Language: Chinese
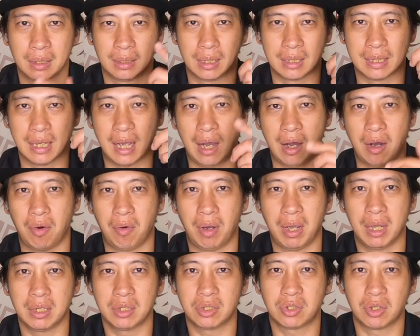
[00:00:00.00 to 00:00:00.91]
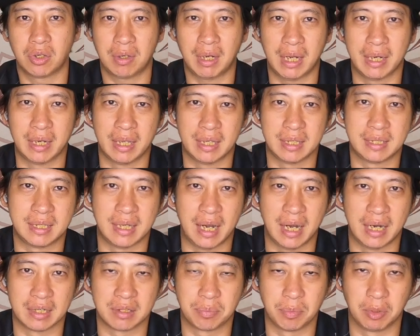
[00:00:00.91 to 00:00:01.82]
大家好，欢迎收看 S C
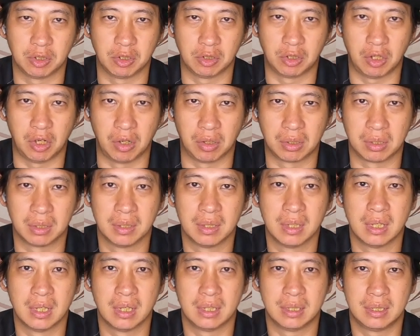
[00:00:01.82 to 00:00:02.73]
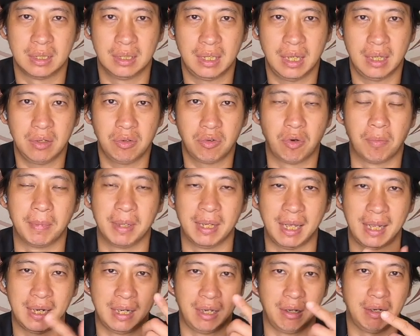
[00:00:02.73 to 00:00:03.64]
R S m o t o l Talk。今天我
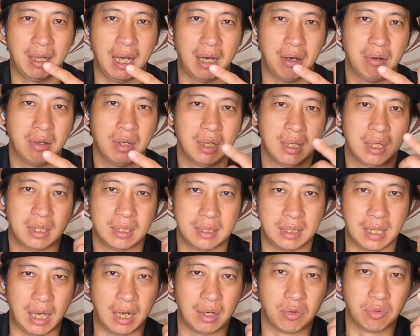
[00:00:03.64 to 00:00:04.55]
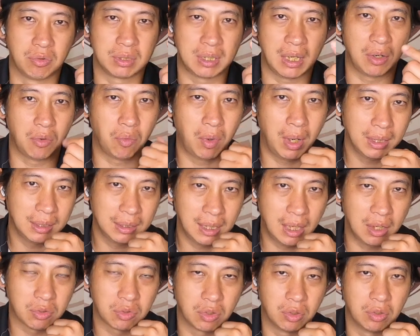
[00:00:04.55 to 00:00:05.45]
们来聊聊，假如在弯
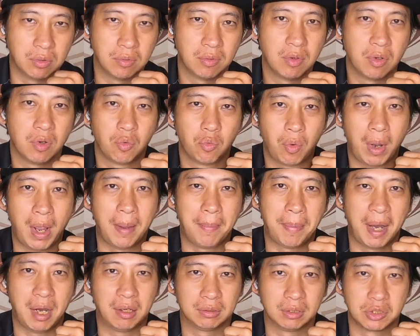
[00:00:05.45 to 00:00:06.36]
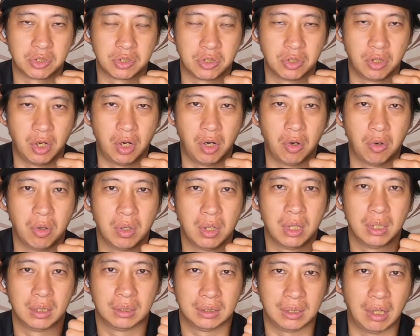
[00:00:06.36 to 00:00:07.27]
道中外抛的时候，
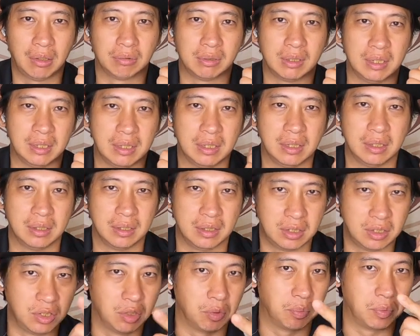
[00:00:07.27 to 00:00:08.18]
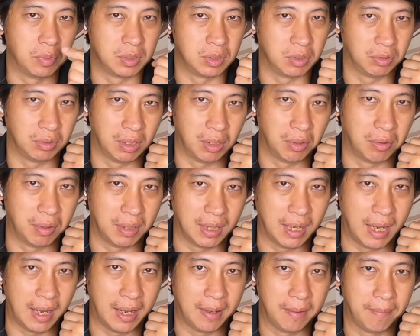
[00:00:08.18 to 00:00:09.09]
到底救不救得
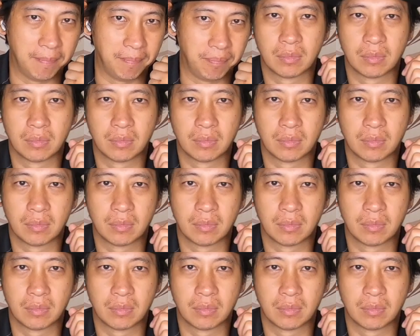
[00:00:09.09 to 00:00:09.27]
回来？